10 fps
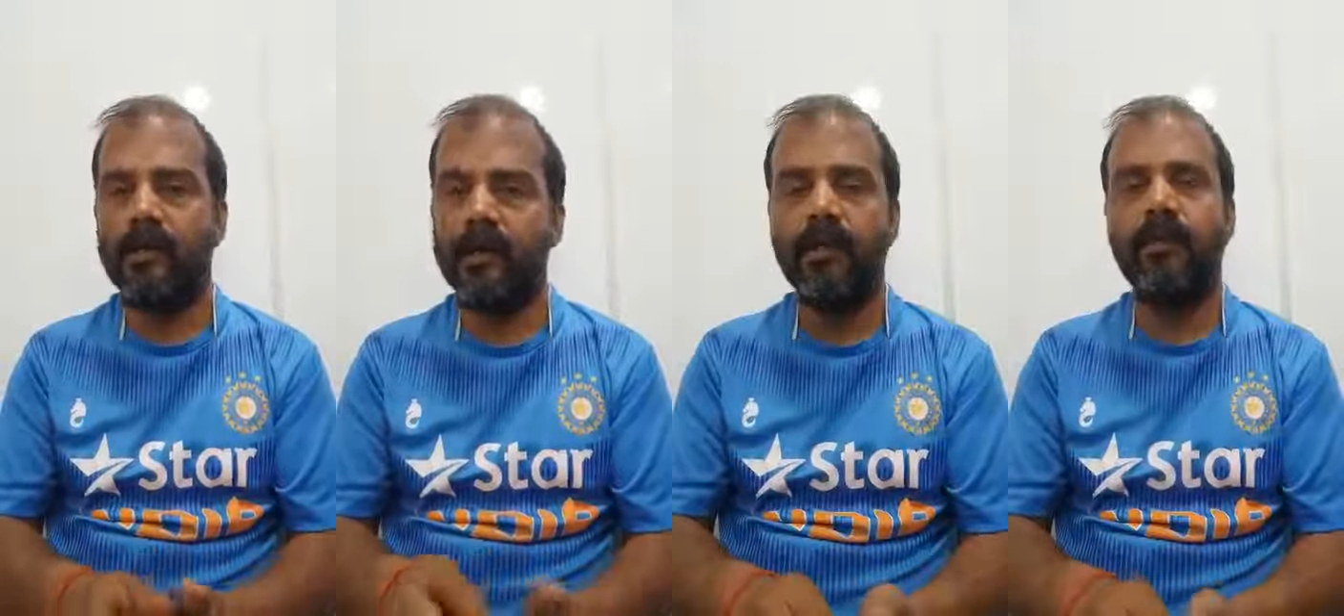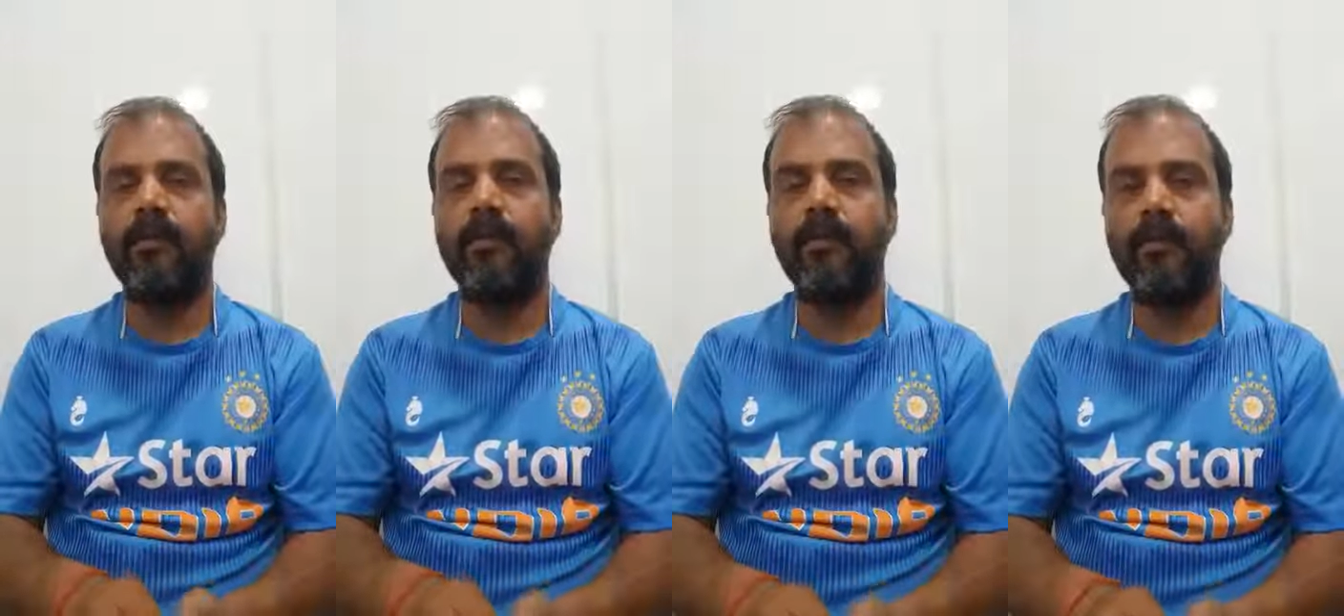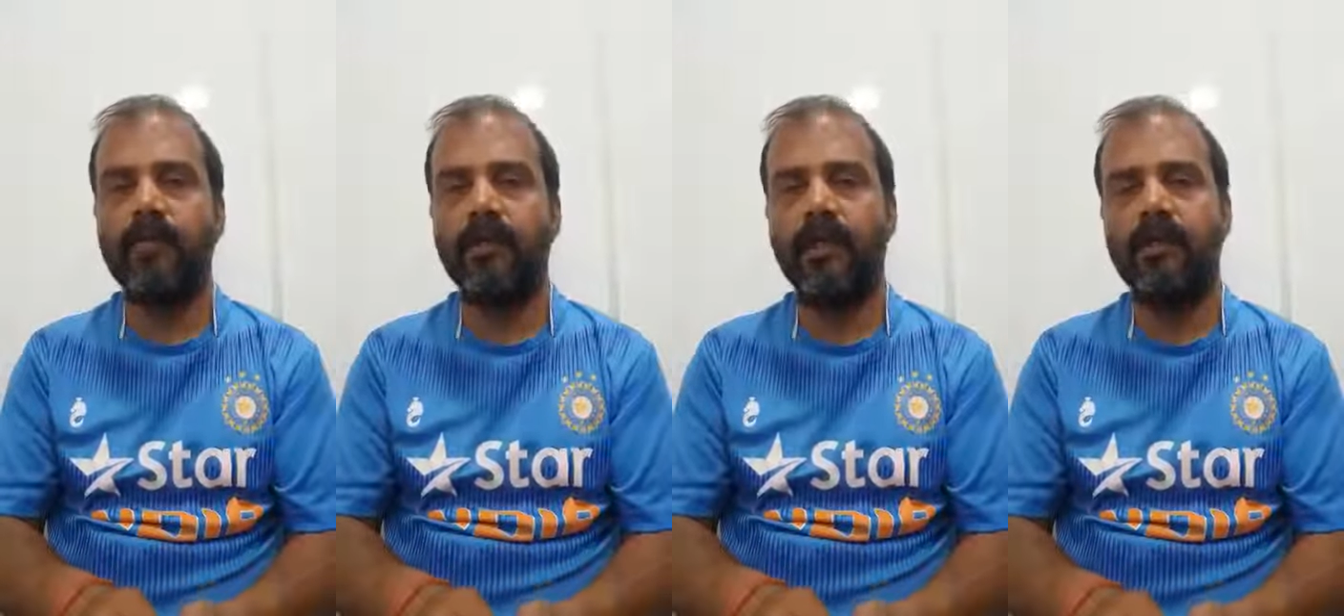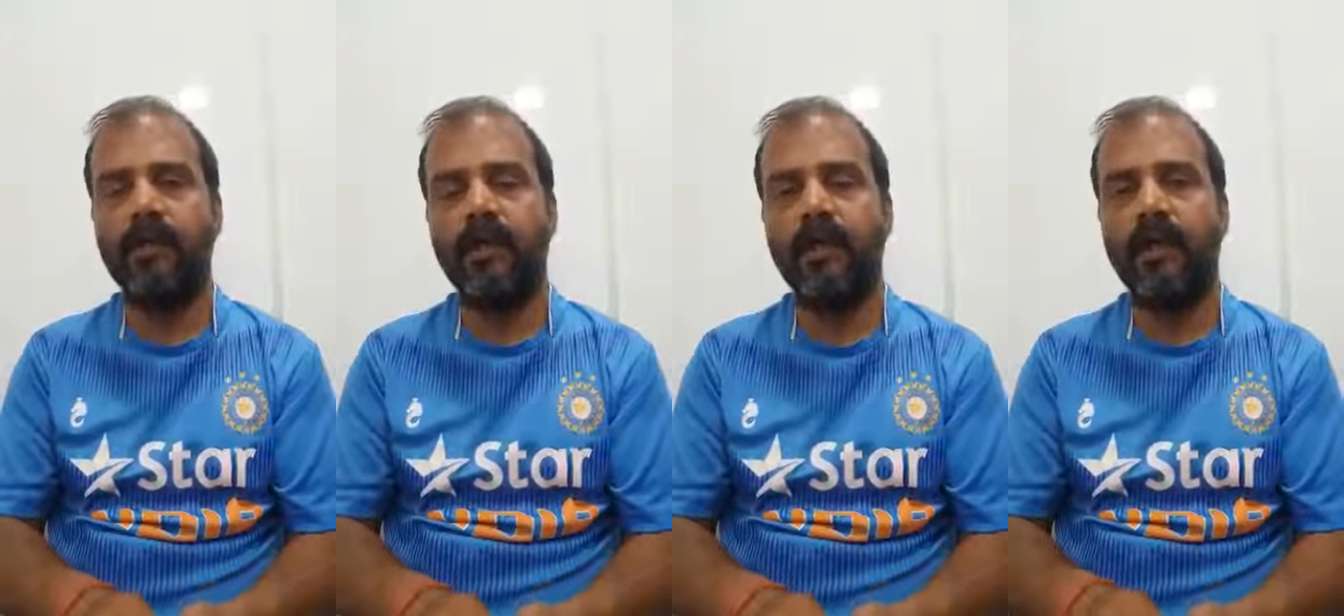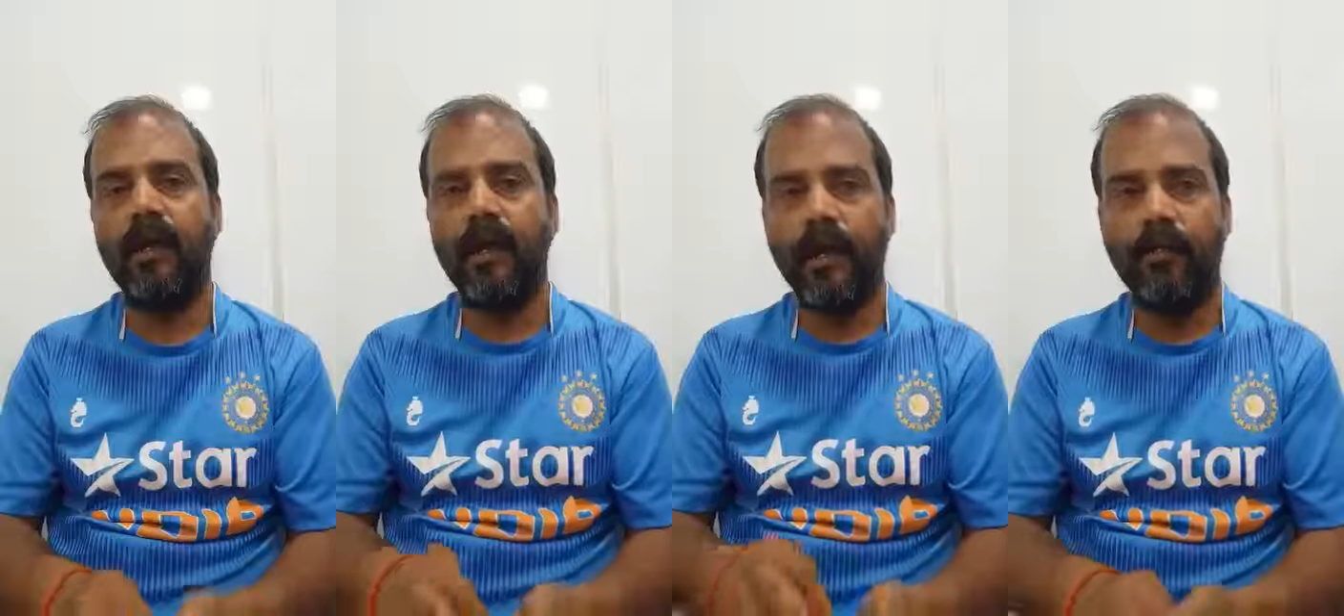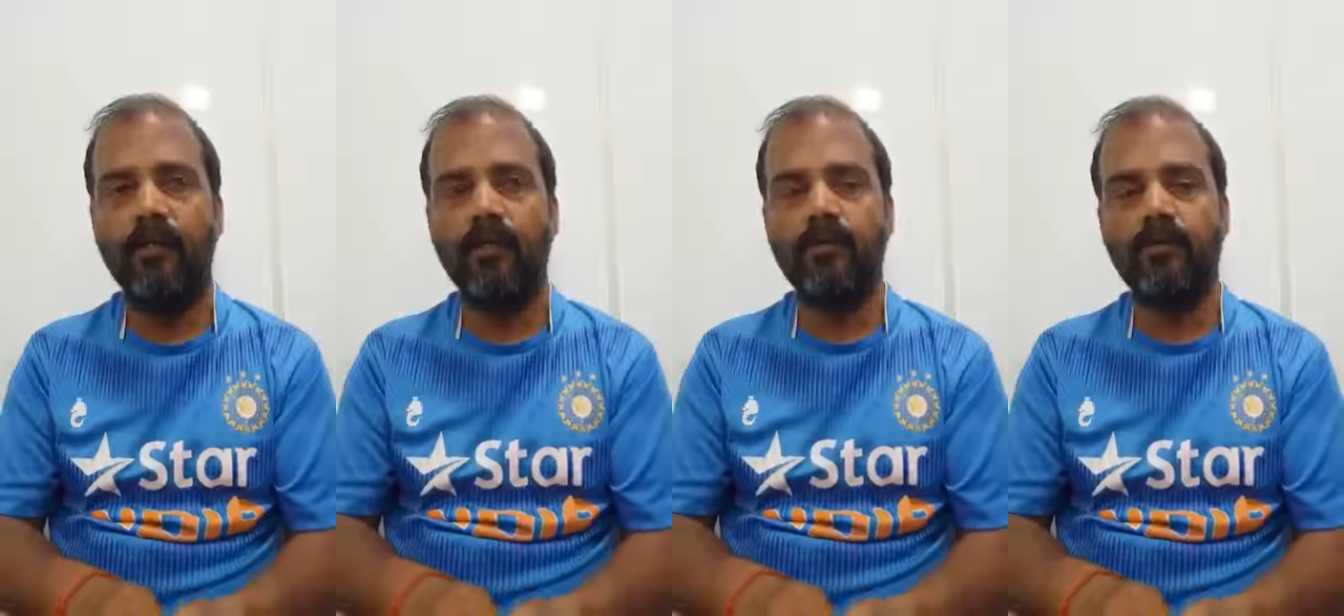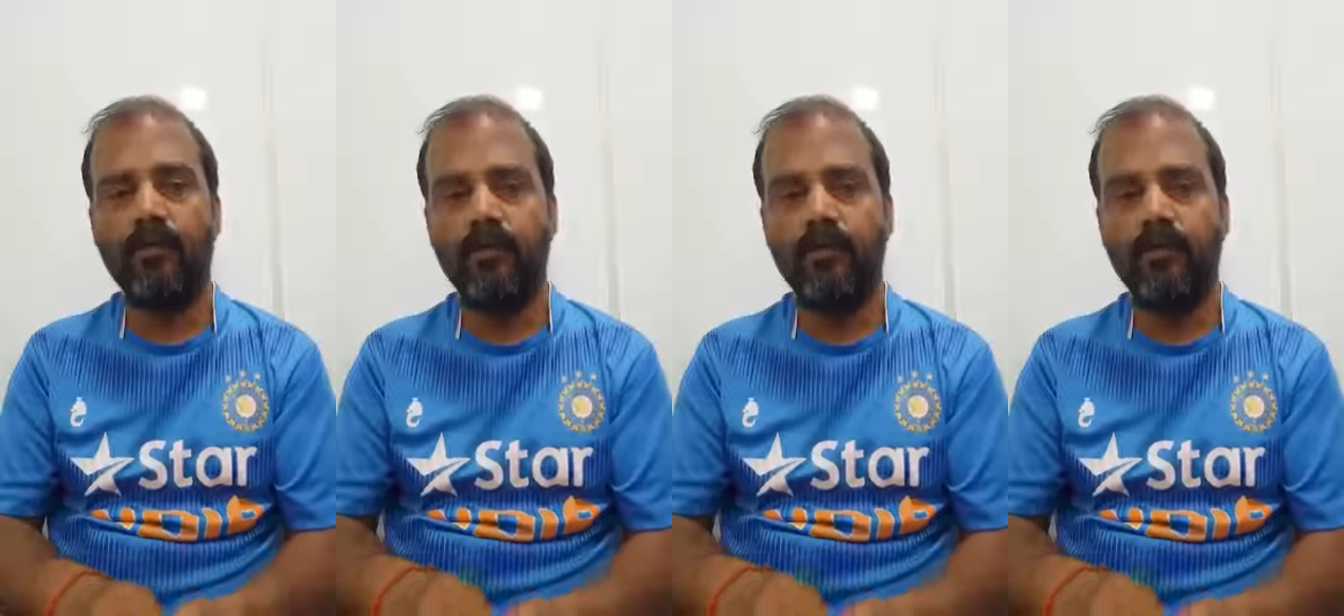ही प्रमुख संदेश है हम लोग